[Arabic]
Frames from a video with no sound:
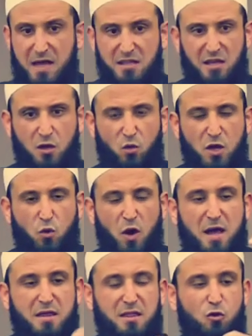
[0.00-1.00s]
بذاته
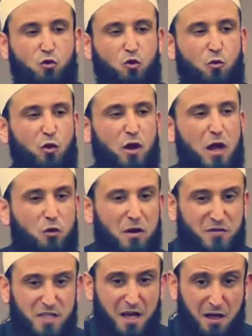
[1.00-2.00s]
ويحذركم
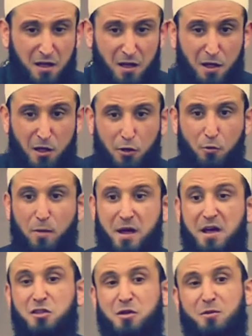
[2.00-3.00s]
الله نفسه
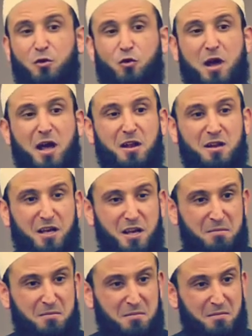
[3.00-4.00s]
ثم يختم القران
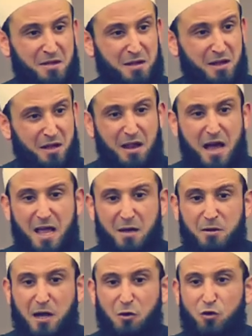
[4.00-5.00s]
الكريم
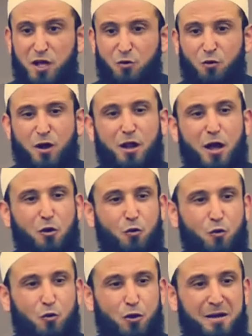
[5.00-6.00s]
الايه بقوله
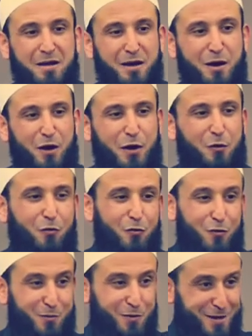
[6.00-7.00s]
والله
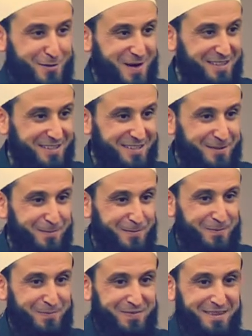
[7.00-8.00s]
رؤوف بالعباد
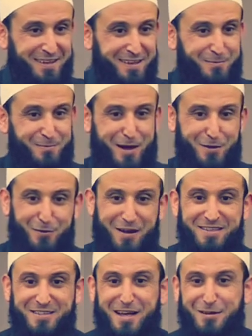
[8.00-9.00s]
مع
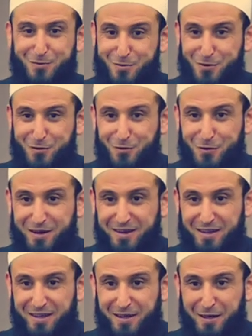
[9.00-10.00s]
انه الانسان شو بيقول
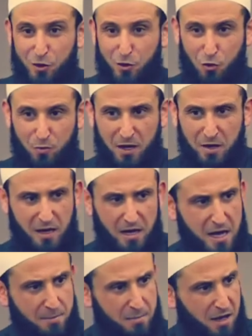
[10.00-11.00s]
انه
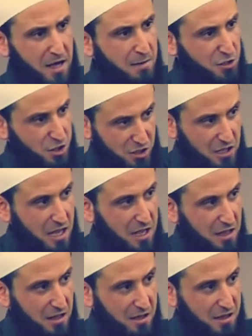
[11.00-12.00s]
المقام مقام
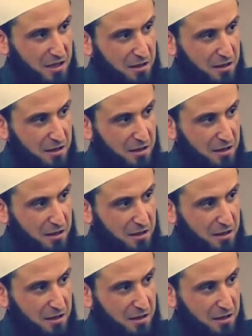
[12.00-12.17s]
شده